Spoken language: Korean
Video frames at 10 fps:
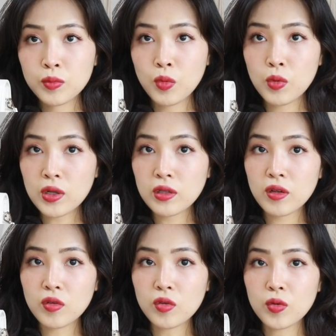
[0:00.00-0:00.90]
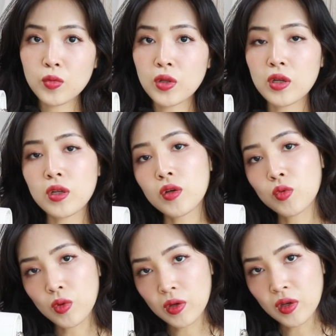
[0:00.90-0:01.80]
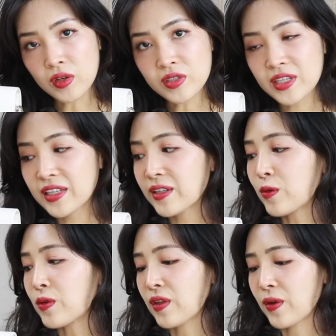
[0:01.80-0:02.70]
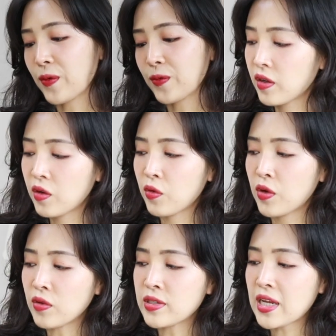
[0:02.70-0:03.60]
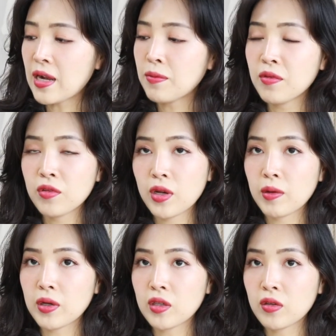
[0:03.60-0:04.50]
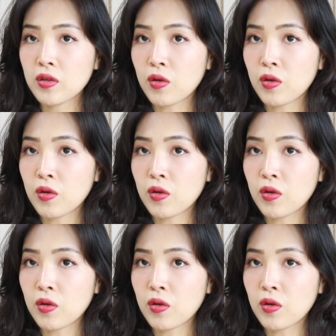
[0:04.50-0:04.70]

보관을 해서 들고 다니기도 되게 괜찮을 것 같아요. 그리고 이런 짧은 스트랩 같은